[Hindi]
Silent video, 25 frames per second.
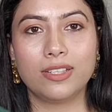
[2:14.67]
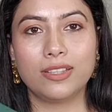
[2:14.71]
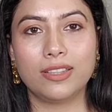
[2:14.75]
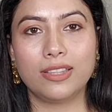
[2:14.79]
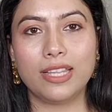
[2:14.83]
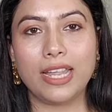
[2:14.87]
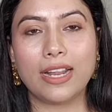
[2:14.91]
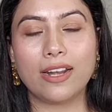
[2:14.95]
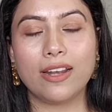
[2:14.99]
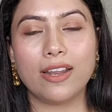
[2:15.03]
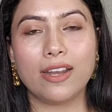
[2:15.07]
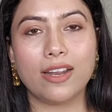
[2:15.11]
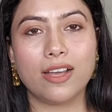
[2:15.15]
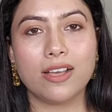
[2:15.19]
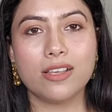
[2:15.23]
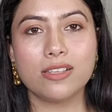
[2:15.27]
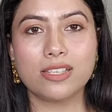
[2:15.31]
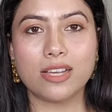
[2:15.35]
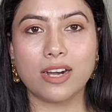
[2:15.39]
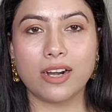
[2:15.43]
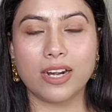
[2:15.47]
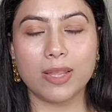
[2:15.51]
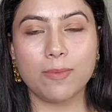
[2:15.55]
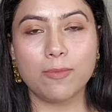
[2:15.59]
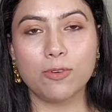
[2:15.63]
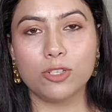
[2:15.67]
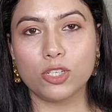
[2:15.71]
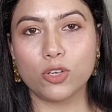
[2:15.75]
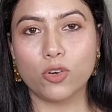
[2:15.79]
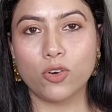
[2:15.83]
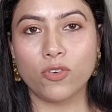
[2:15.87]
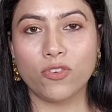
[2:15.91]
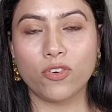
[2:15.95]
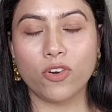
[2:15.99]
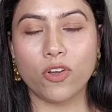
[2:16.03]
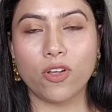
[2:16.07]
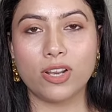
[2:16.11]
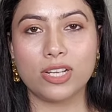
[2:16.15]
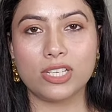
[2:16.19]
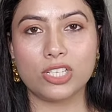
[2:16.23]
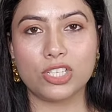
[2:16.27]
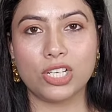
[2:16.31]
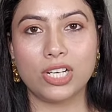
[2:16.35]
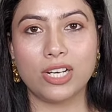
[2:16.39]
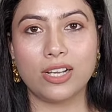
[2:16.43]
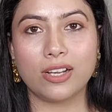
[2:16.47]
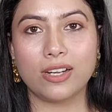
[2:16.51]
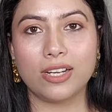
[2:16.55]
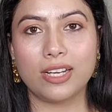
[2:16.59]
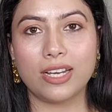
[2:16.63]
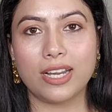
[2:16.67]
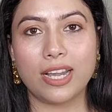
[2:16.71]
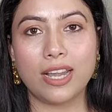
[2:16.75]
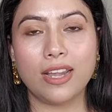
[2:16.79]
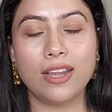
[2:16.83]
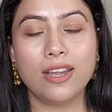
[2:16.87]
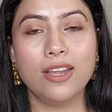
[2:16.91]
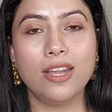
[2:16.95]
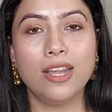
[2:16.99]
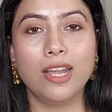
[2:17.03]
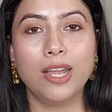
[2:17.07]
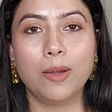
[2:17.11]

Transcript: देख लेना साड़ी मुझे ओवरऑल अच्छी लग रही है